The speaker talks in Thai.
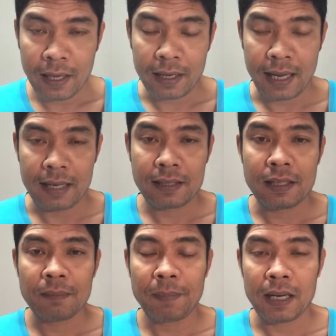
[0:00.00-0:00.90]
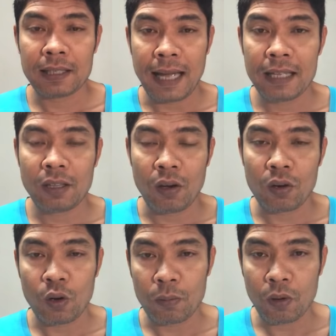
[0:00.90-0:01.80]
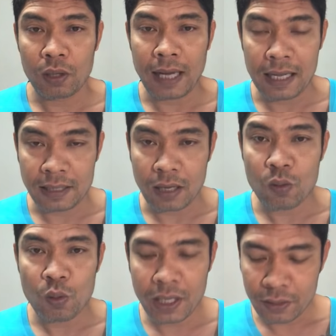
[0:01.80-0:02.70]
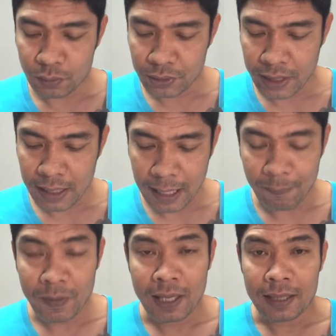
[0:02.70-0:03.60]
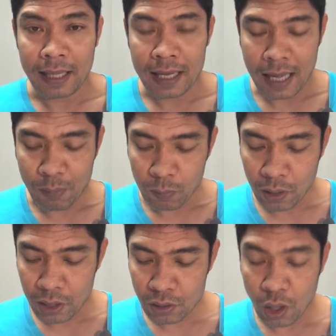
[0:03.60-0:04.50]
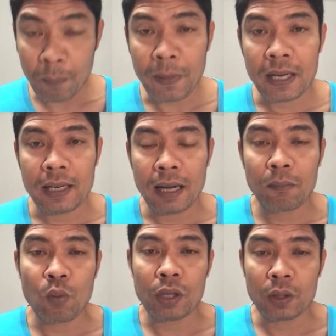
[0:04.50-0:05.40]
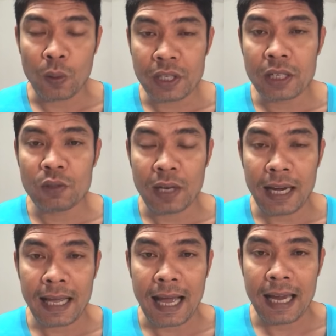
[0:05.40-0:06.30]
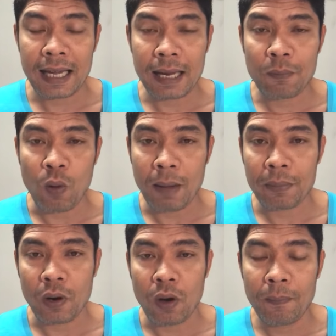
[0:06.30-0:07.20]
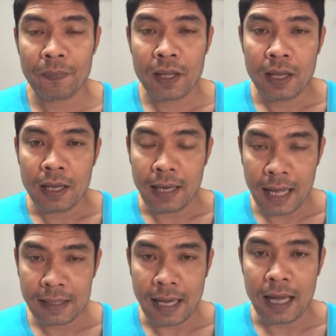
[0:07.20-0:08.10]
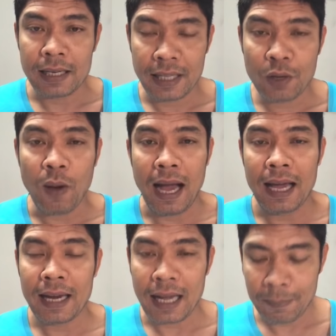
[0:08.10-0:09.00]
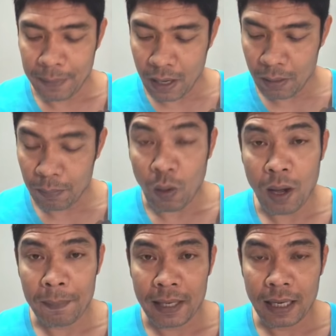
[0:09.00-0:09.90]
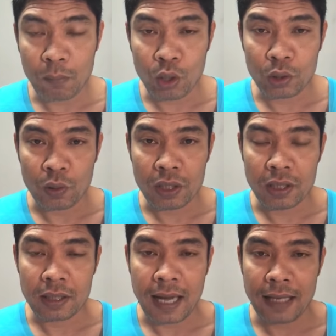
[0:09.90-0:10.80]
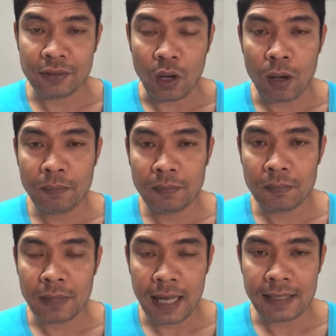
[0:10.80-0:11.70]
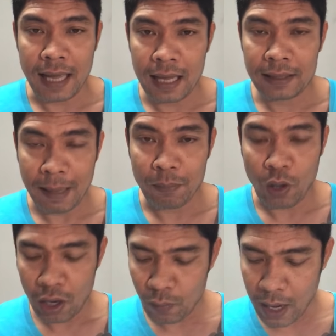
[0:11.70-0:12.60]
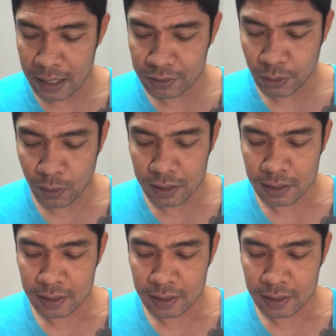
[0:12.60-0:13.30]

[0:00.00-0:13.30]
เรทจึงเปิดใครต่อรอง ค่อนข้างจะคู่ขี้สูสีนะครับ แต่ยังไงผมก็ยังชอบเป็นนักมวยตัวยืนอยู่ในรายการนะครับ ความพร้อมน่าจะดีกว่านะครับ เพราะเพราะว่าเป็นนักมวยตัวยืนการซ้อมน่าจะเต็มร้อยกว่าส่วน